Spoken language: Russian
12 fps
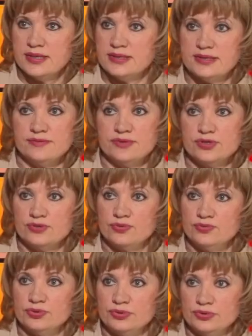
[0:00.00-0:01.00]
сетевые
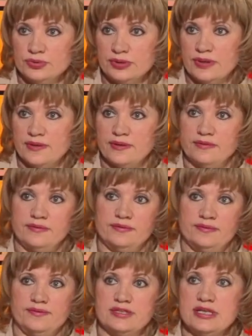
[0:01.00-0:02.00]
структуры,
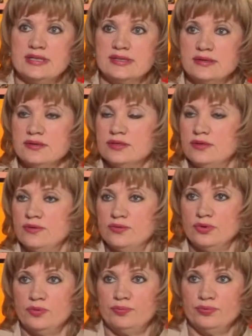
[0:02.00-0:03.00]
сельские
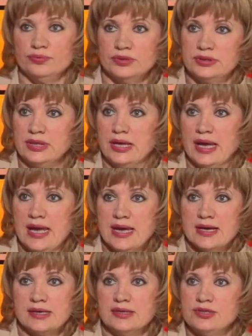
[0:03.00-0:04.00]
населенные пункты,
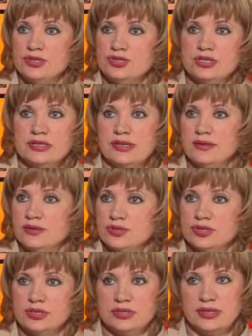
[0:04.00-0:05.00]
где
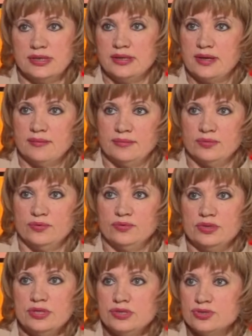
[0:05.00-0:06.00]
численность жителей там до
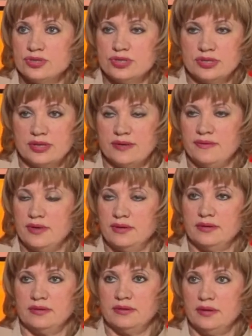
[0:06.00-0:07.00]
тысячи
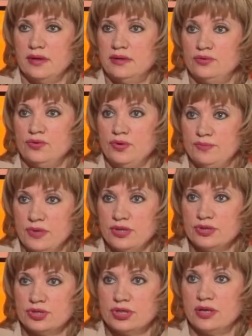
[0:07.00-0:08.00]
человек, а то и
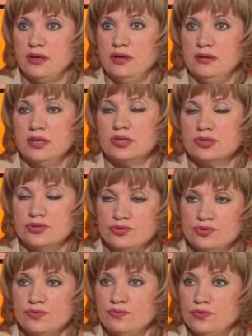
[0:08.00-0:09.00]
меньше, и даже и
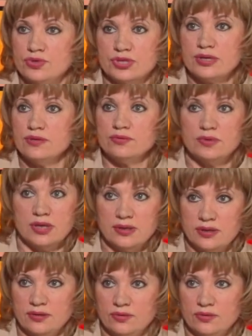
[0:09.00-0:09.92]
чуть больше, они туда не